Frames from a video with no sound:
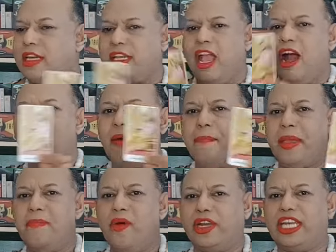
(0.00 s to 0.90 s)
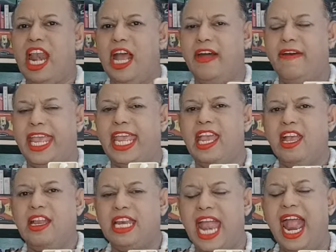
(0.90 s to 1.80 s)
เยอะไปหมดเลย
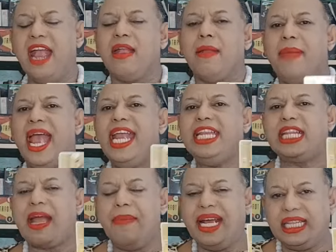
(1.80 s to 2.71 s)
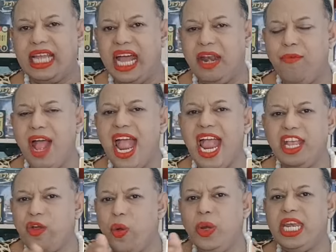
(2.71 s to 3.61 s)
นะไพ่กำลังเตือนว่าให้
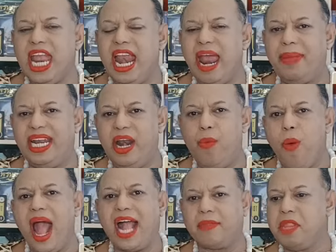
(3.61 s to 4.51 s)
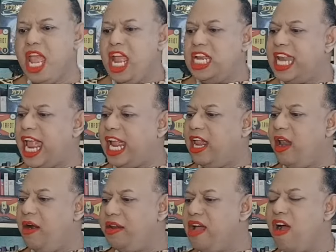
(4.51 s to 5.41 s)
คุณเนี่ยระมัดระวังใน
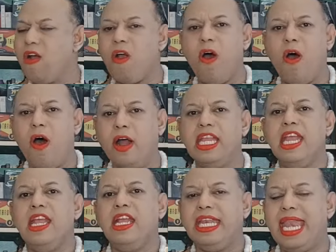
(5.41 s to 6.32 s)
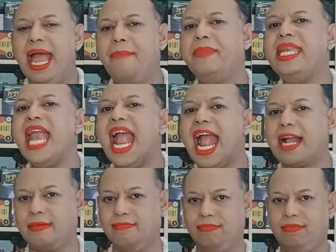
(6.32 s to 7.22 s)
เรื่องของน้ำหนัก
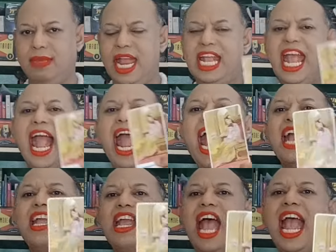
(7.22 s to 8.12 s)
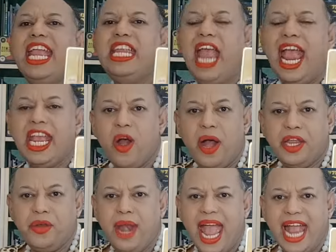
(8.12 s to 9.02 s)
นะคะให้ให้คอย
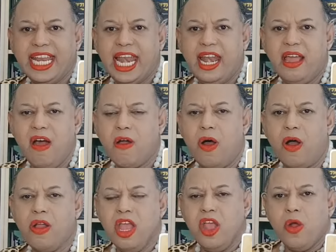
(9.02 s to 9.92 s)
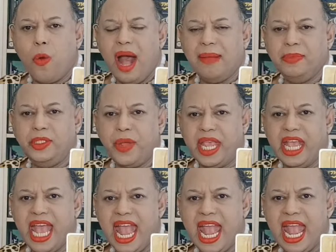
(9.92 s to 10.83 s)
ดูแลในเรื่องของความสวย
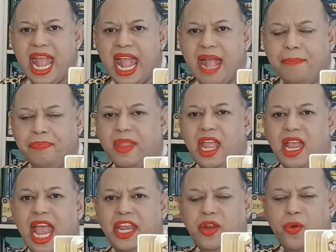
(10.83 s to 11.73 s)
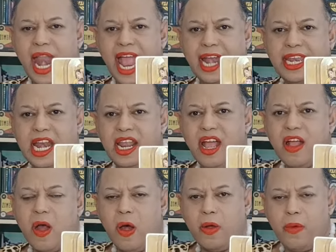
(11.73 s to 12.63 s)
งาม ให้ดูแลในเรื่อง
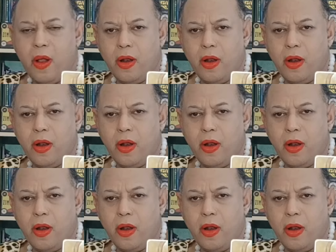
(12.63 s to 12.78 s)
ของ